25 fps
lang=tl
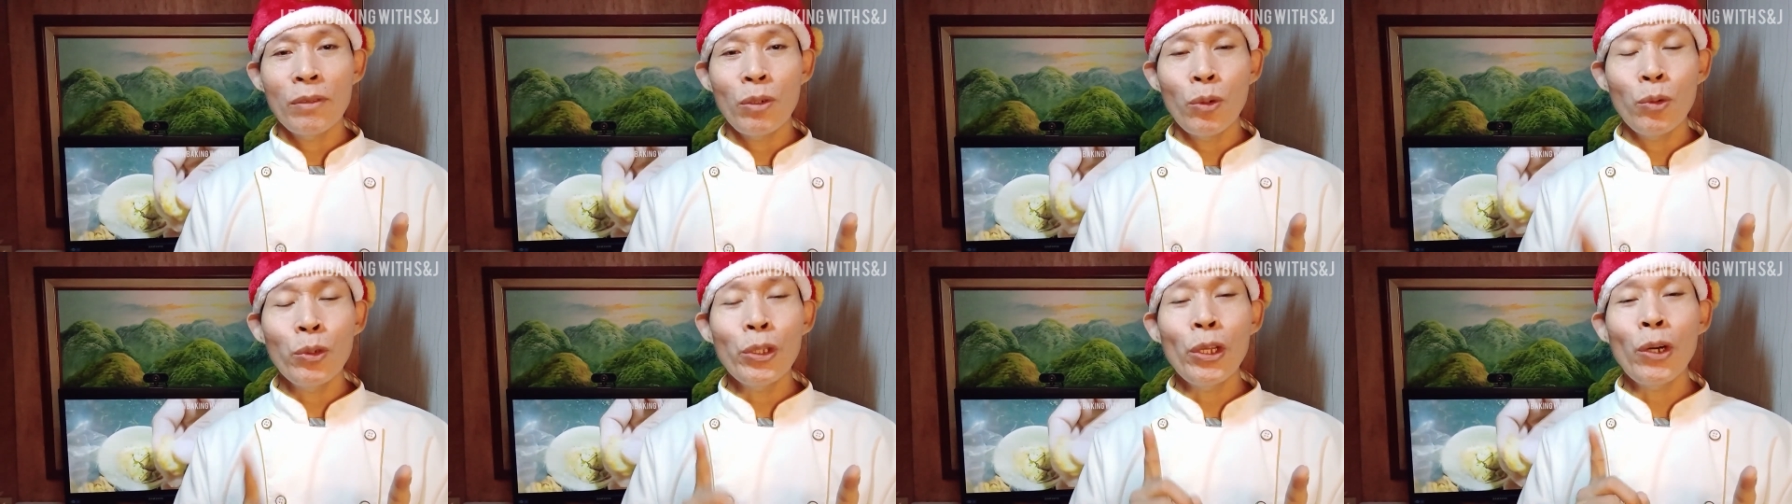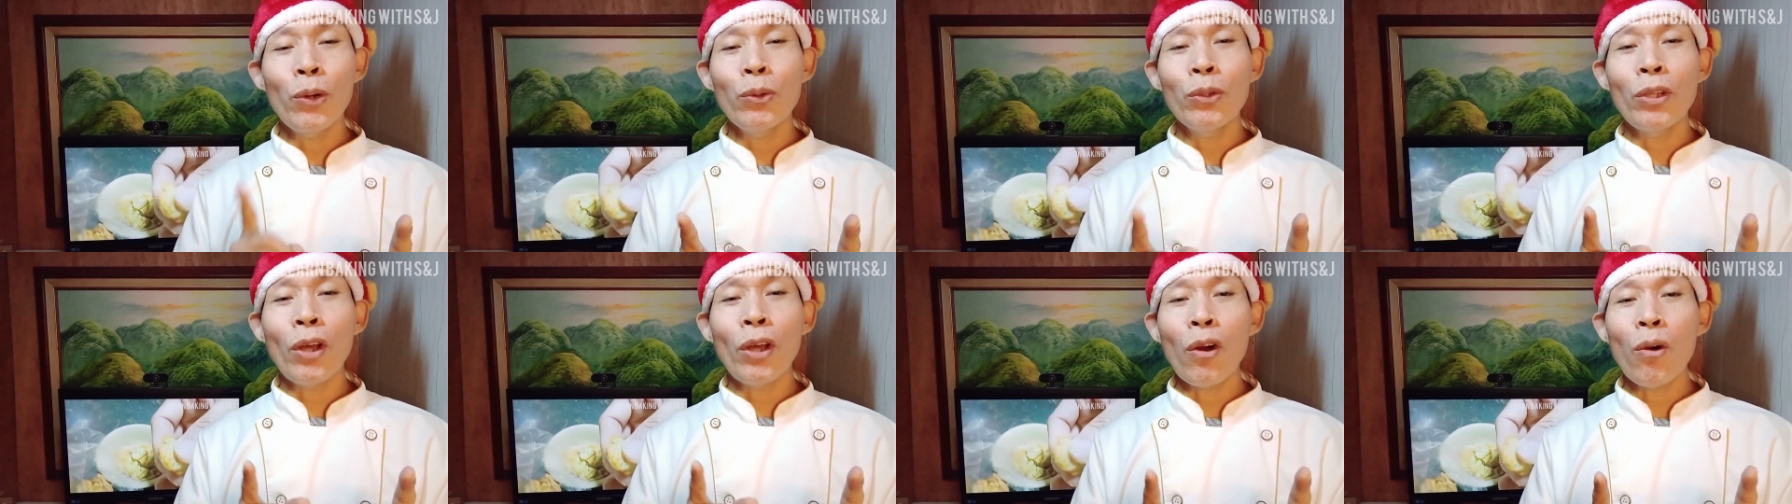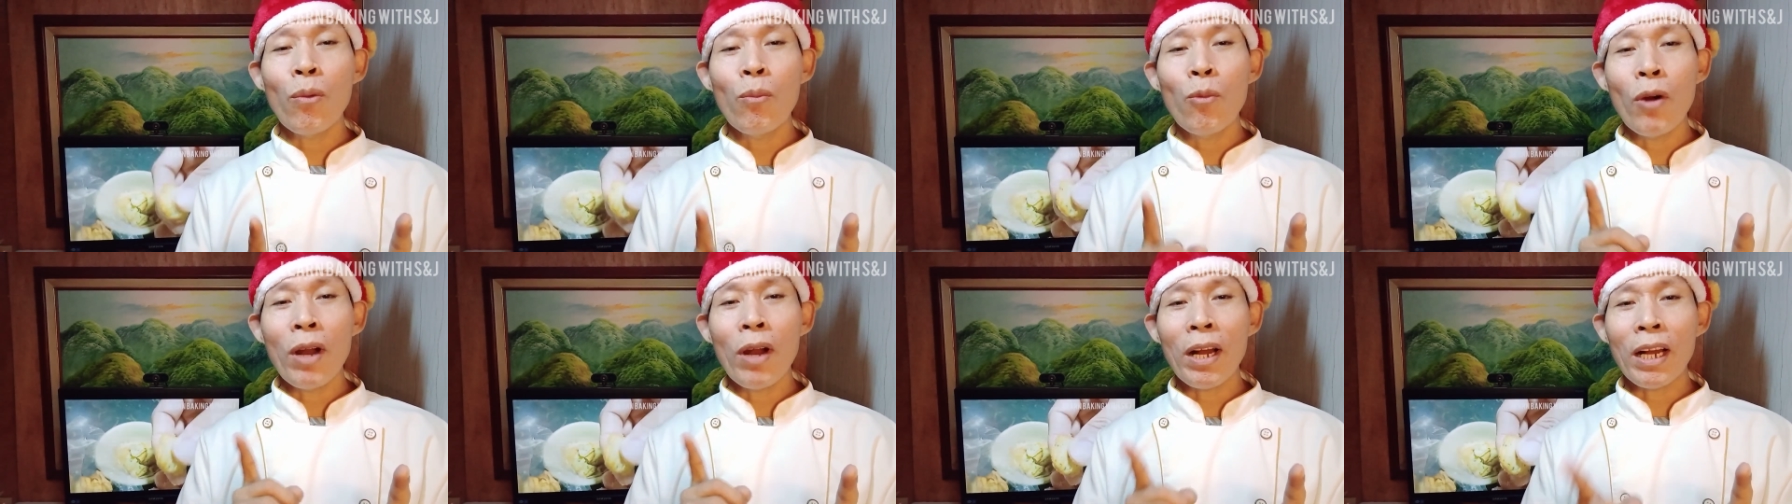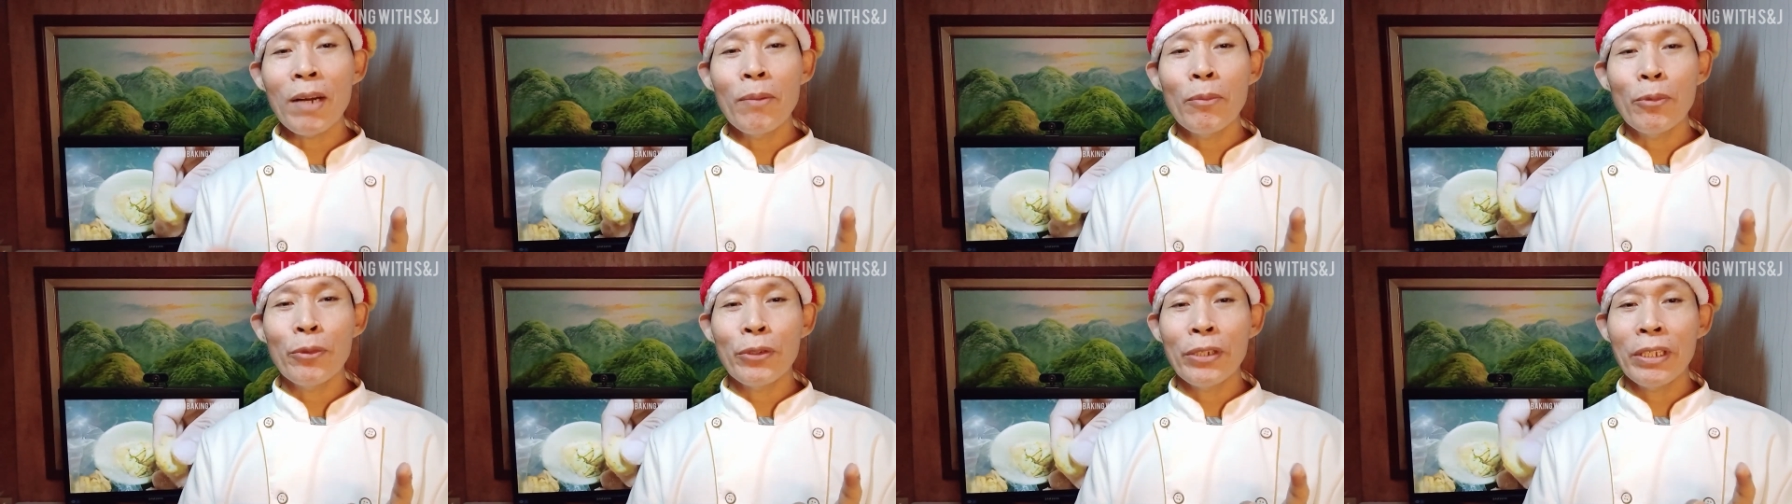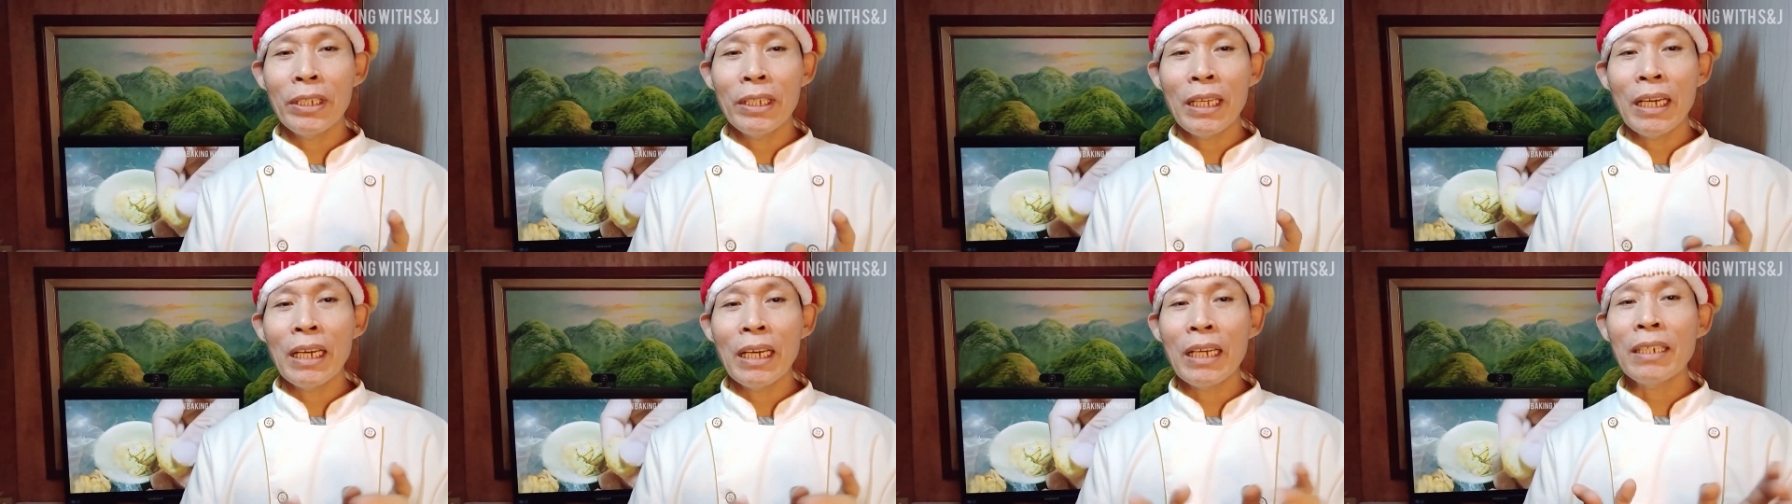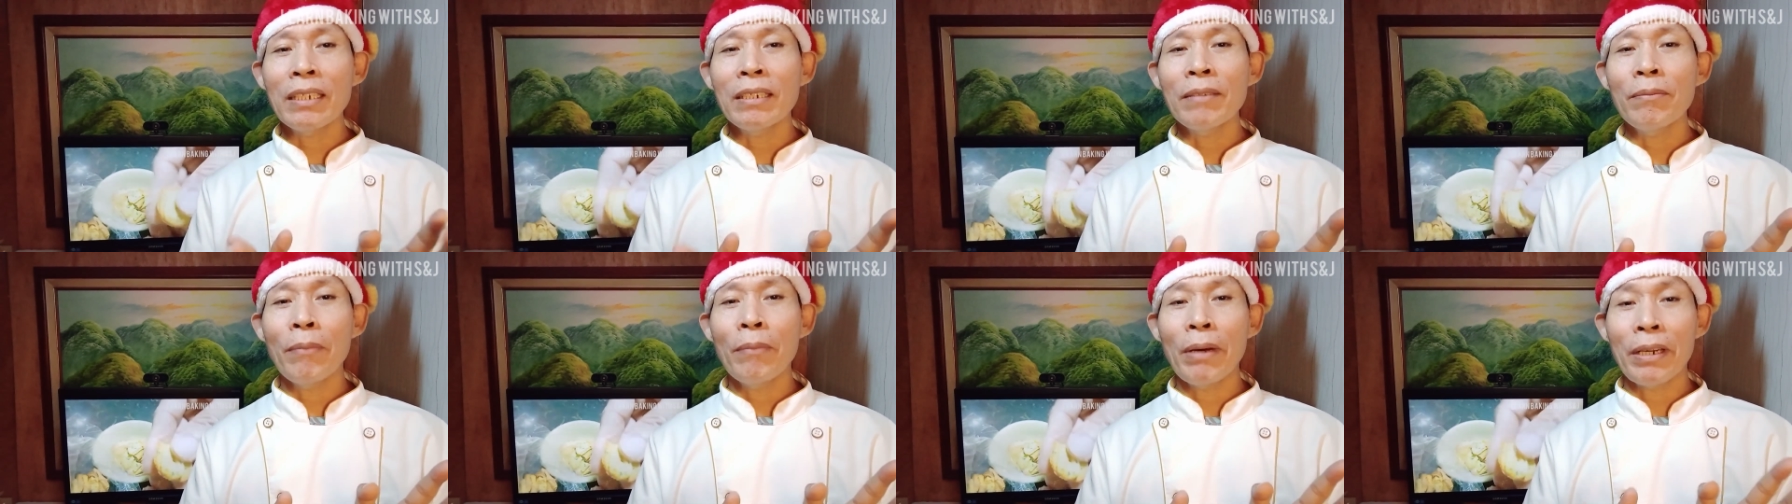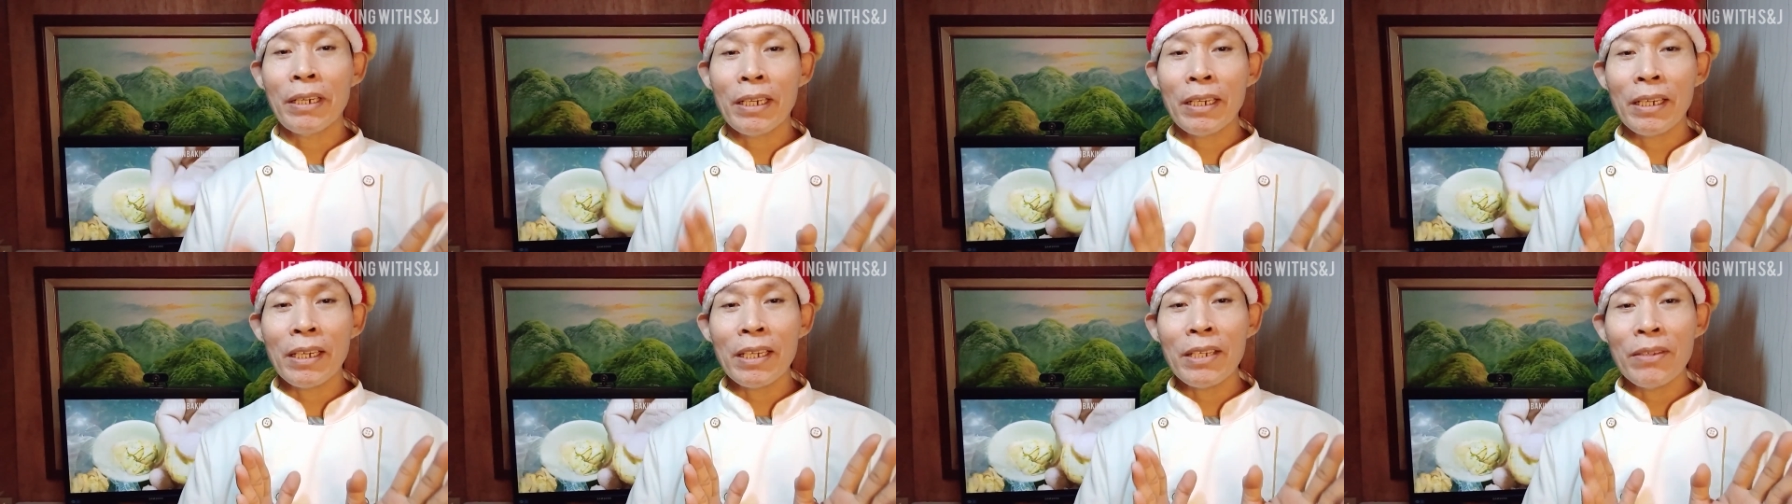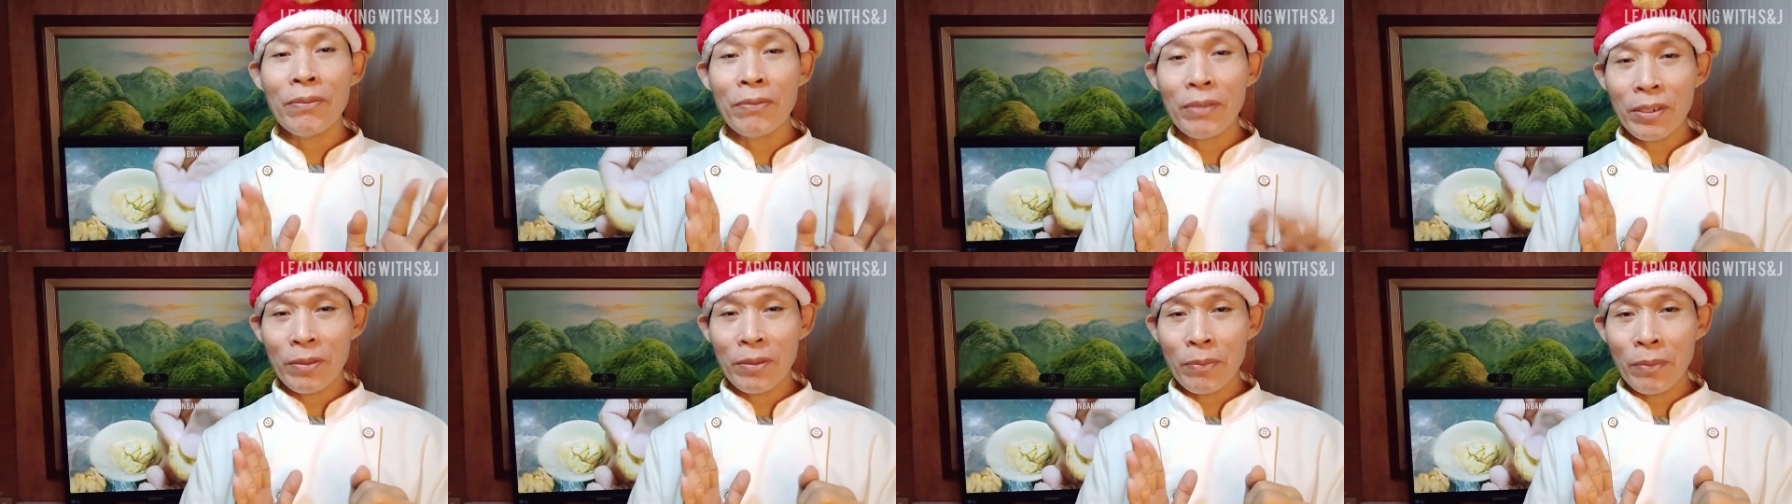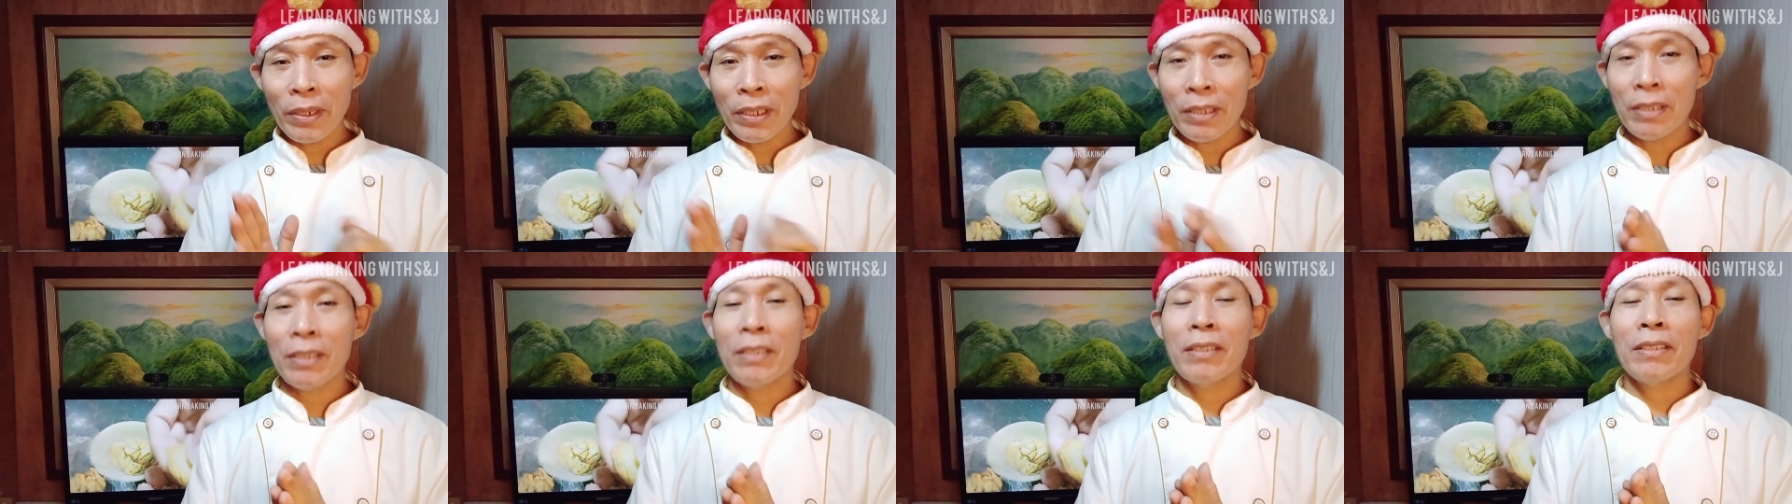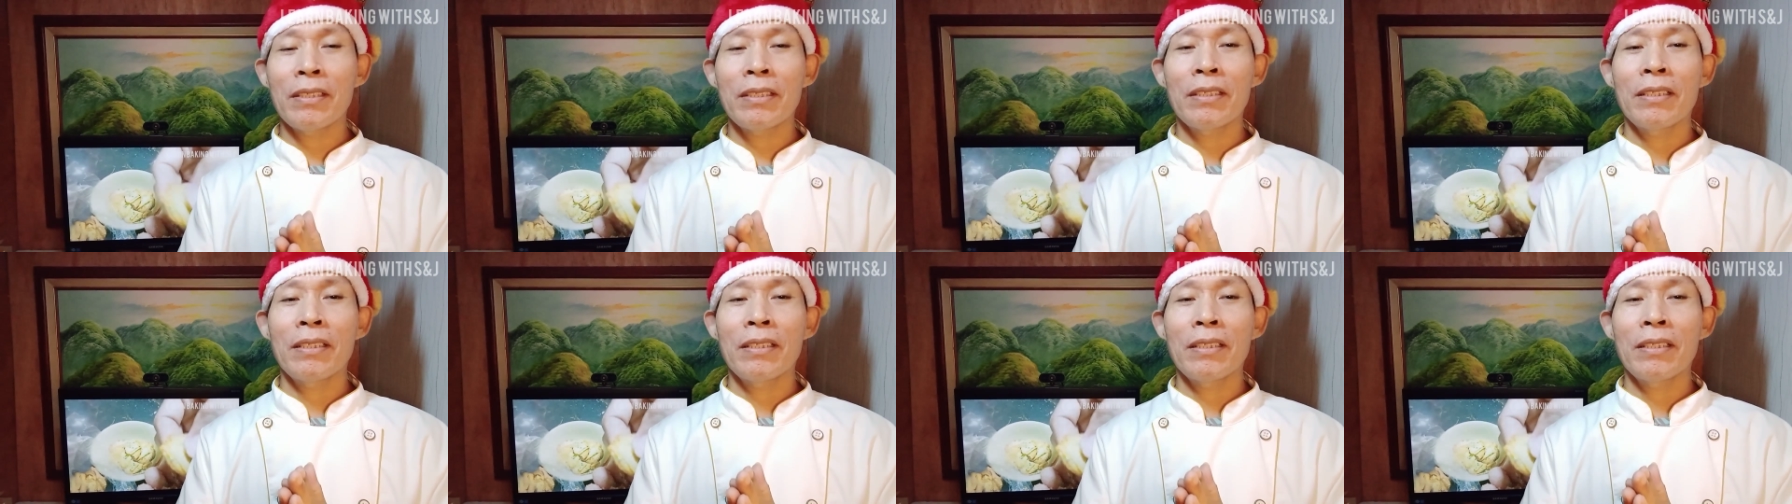unang-una kumuha ka muna ng barangay permit.